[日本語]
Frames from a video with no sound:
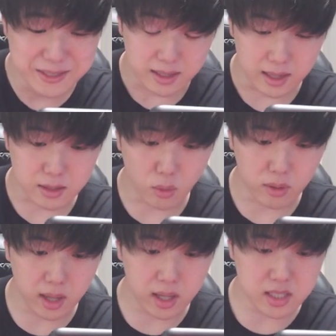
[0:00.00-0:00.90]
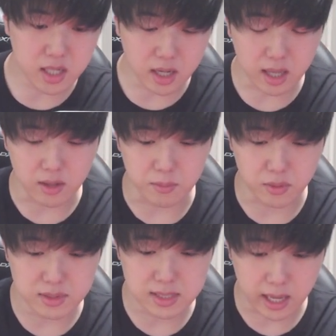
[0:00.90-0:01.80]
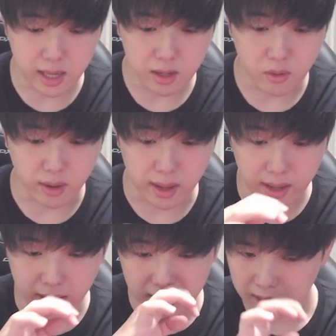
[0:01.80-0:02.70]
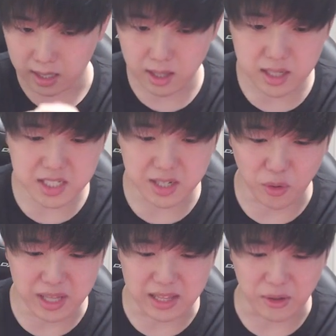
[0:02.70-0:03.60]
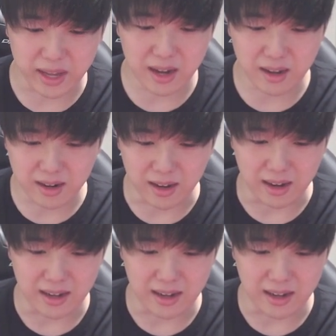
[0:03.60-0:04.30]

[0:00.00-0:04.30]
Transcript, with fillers: え、時計仕掛けの盆栽これ。新しいコナンの映画かな。